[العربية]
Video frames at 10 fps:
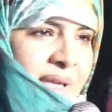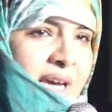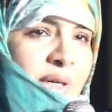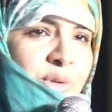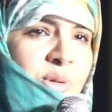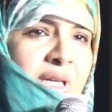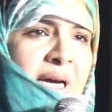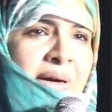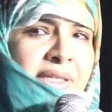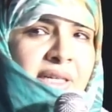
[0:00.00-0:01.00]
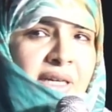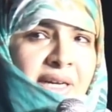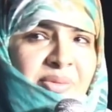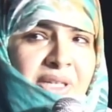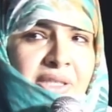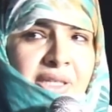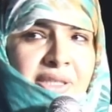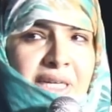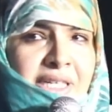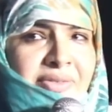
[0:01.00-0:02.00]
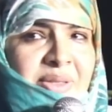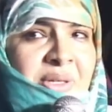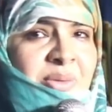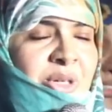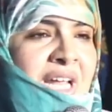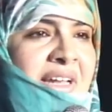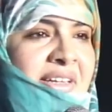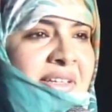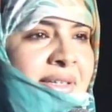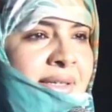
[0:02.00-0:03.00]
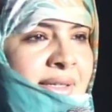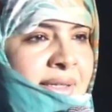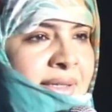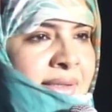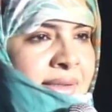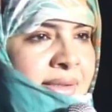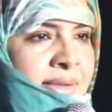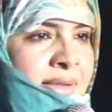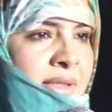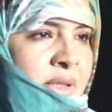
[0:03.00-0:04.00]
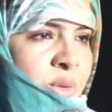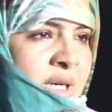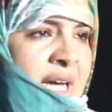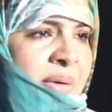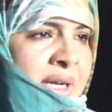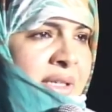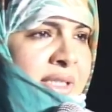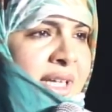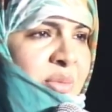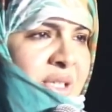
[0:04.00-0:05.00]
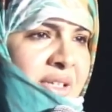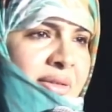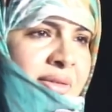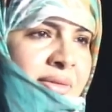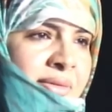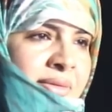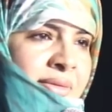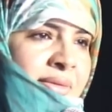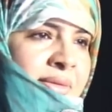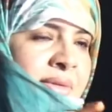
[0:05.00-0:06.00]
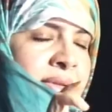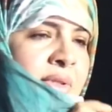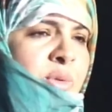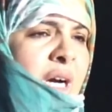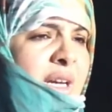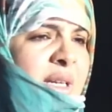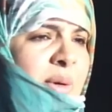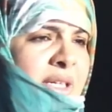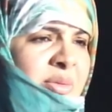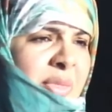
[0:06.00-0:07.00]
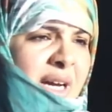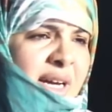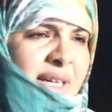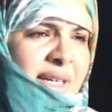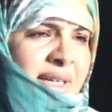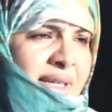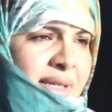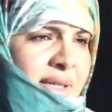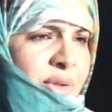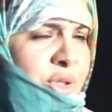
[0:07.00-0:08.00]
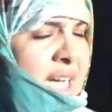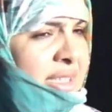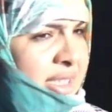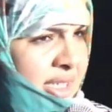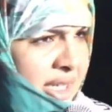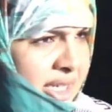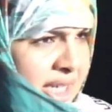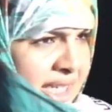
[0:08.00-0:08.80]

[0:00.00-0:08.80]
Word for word: هاكو تولوا عني هاي العملية اللي كلفني بها مولانا تولوا عني التربية ويخلي بينهم معاها وجاد عليه اللي